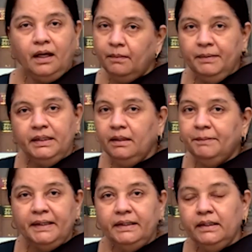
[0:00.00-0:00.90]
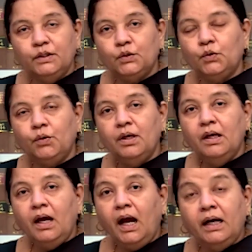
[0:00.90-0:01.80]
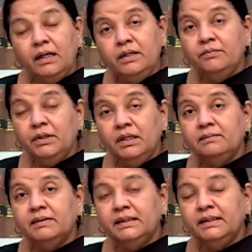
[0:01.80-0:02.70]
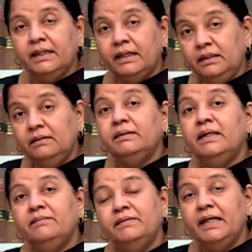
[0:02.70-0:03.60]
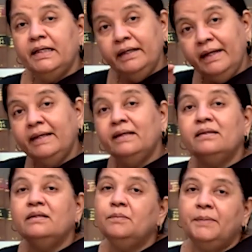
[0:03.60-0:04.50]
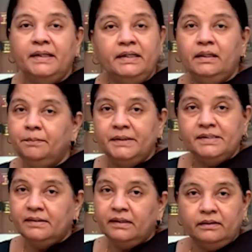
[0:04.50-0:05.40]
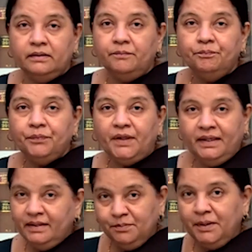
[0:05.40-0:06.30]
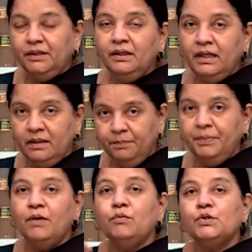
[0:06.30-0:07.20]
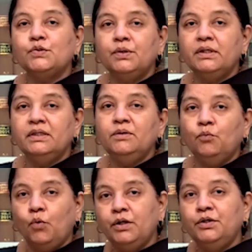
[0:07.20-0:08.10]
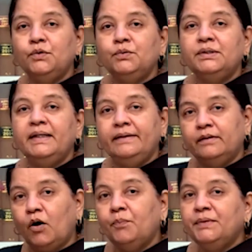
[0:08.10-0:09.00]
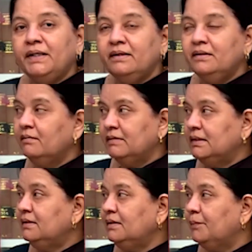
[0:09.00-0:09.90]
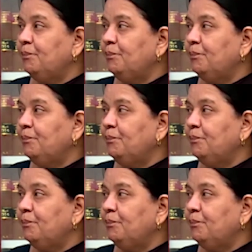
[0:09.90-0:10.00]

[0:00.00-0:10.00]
அப்படின்னு தான் பட்டியல் இருக்கும் ஆனால் இவங்களுக்கு வந்து கட்டுவதை விட இடிக்கிறதுக்கு பட்டியல் பெருசாக இருக்குது இது மட்டும் இல்லை இப்போ அவங்க சொல்கிறது ஒன் டூ த்ரீ டாப் த்ரீ தான் வந்து